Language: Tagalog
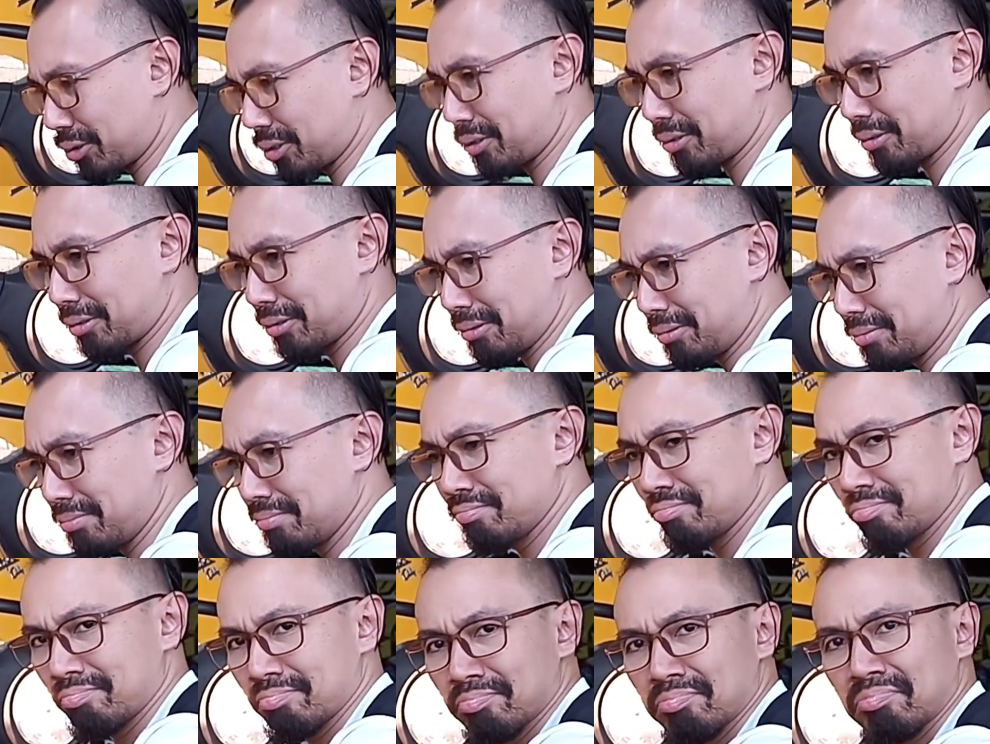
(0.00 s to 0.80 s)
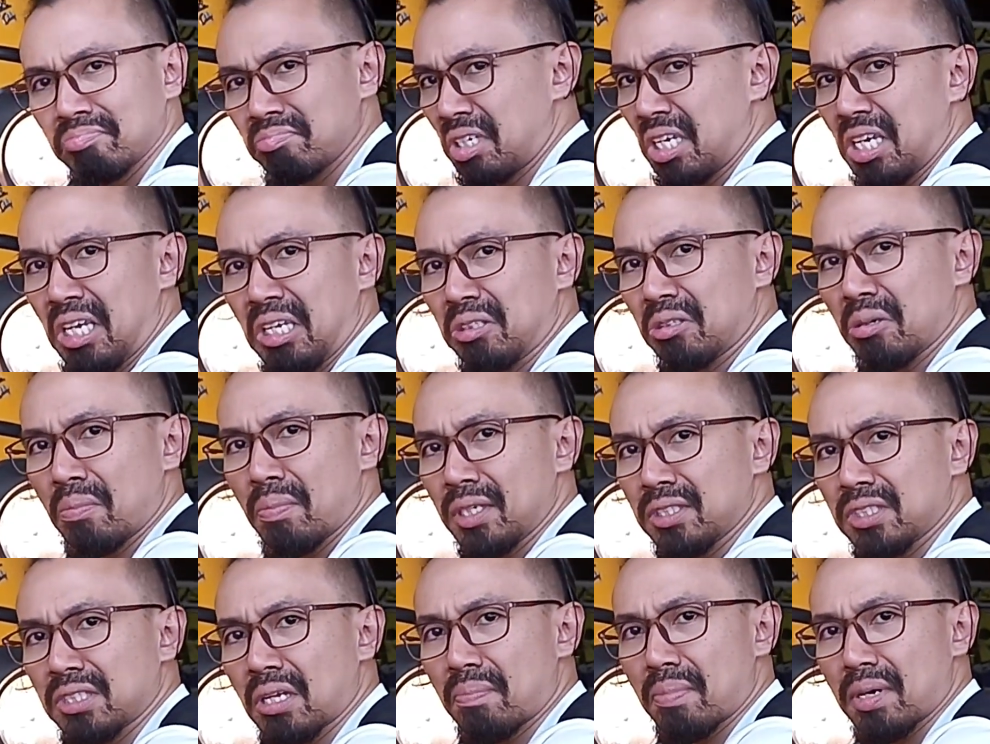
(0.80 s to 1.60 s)
So, oh, oh, hindi ito
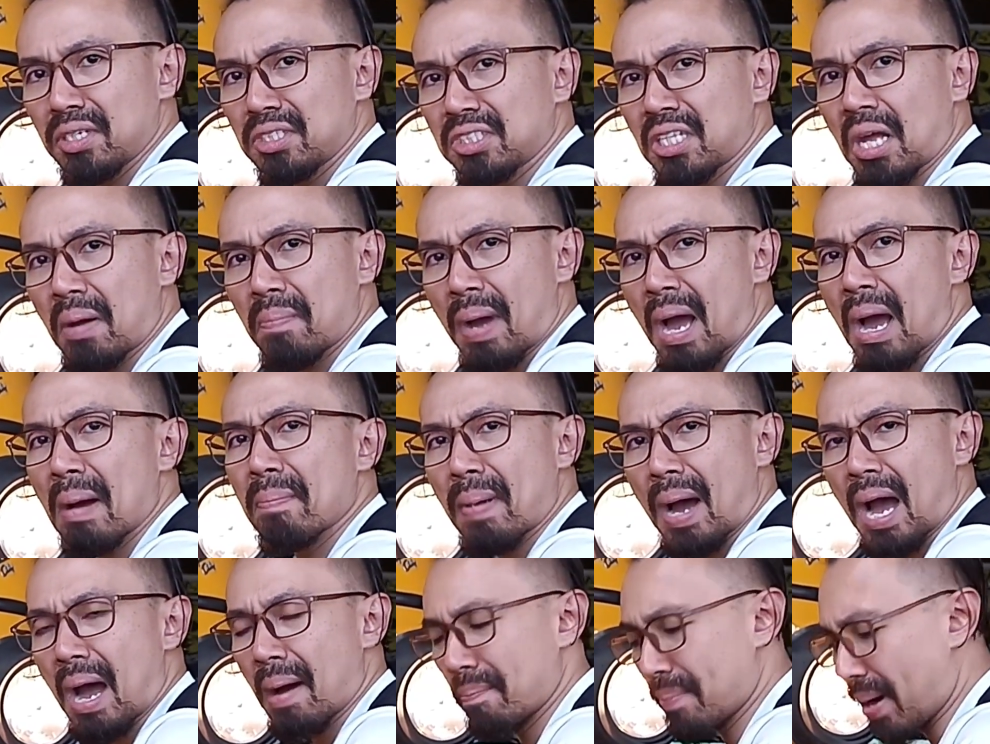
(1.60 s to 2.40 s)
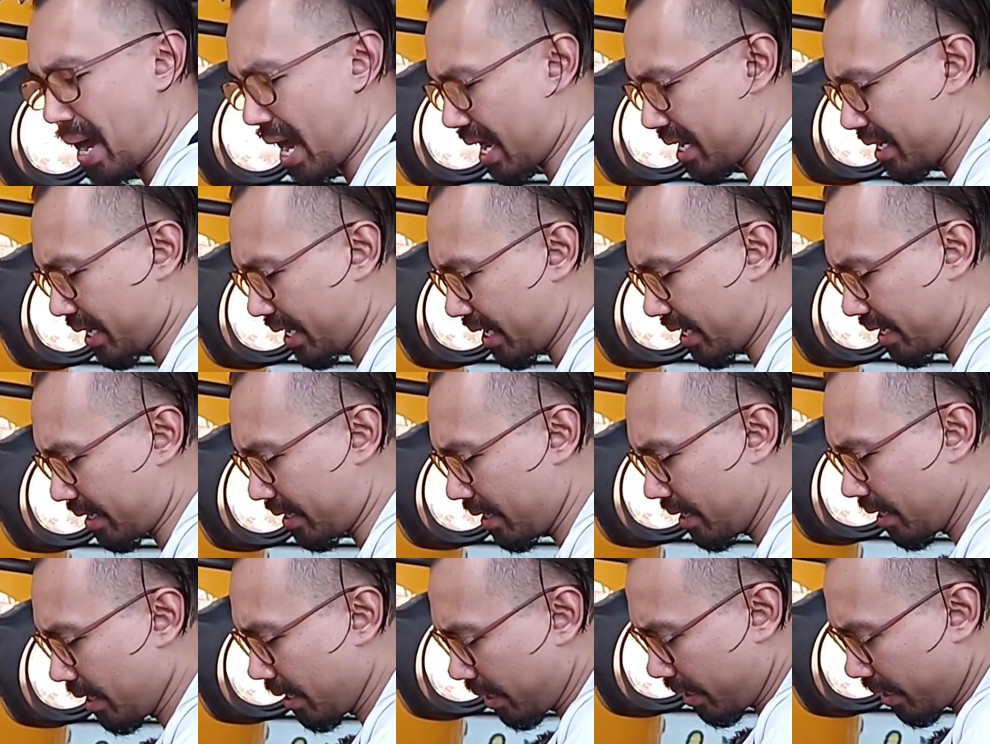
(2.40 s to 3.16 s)
basta-basta mababali.